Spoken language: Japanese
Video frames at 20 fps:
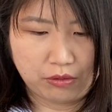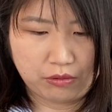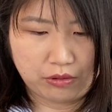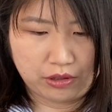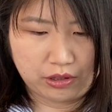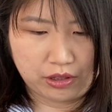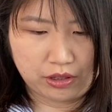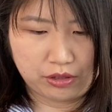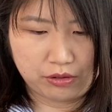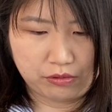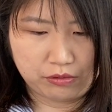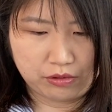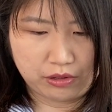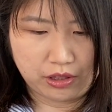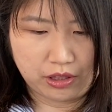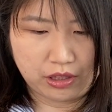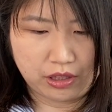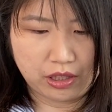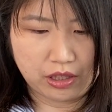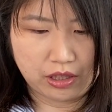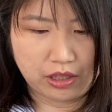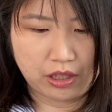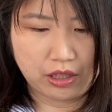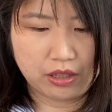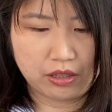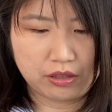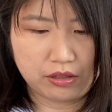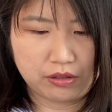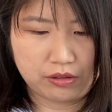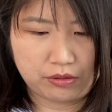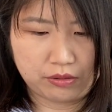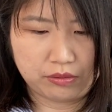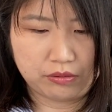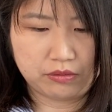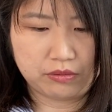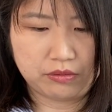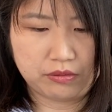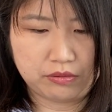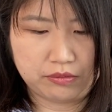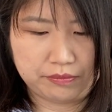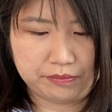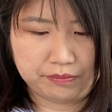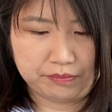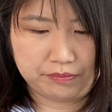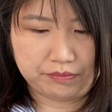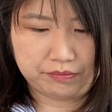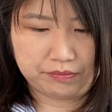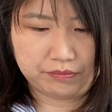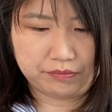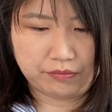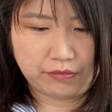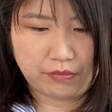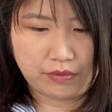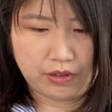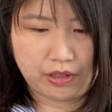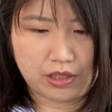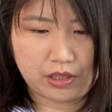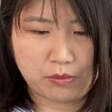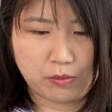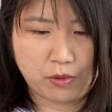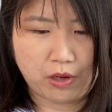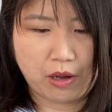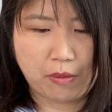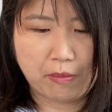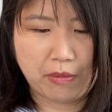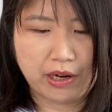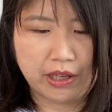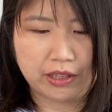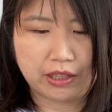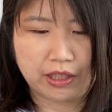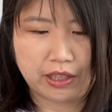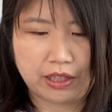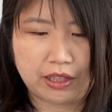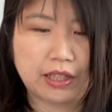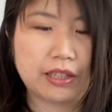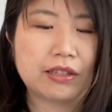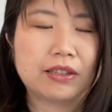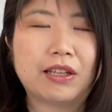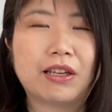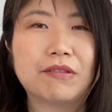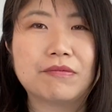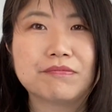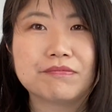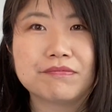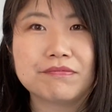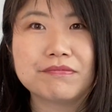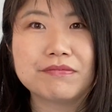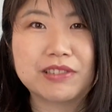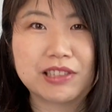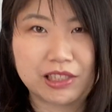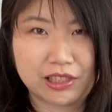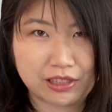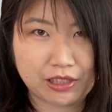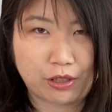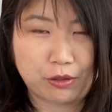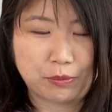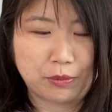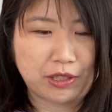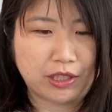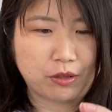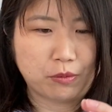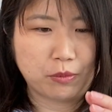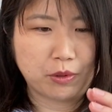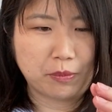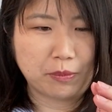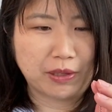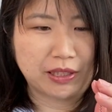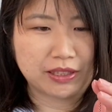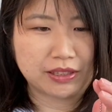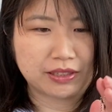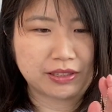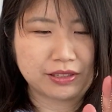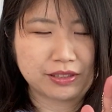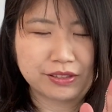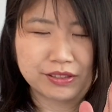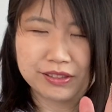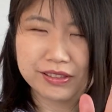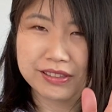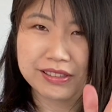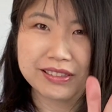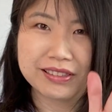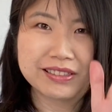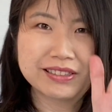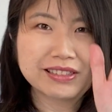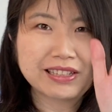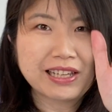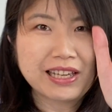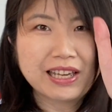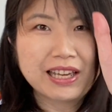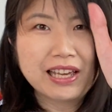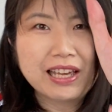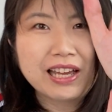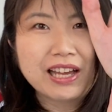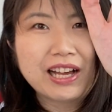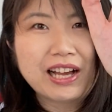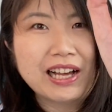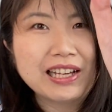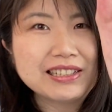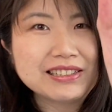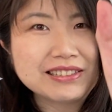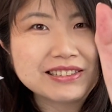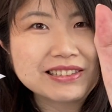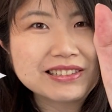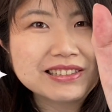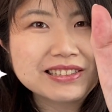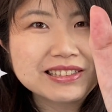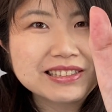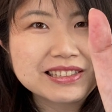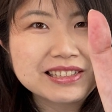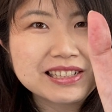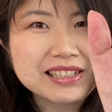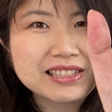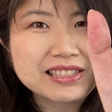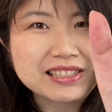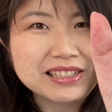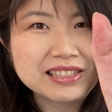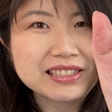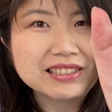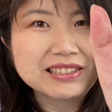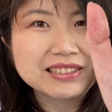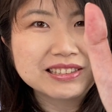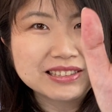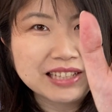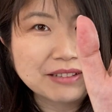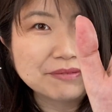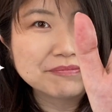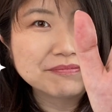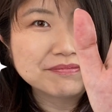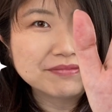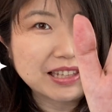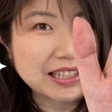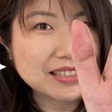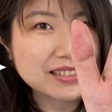お話を聞いてて、そう、私も頑張らなきゃなってジンさんを見て思いますはいジンさんで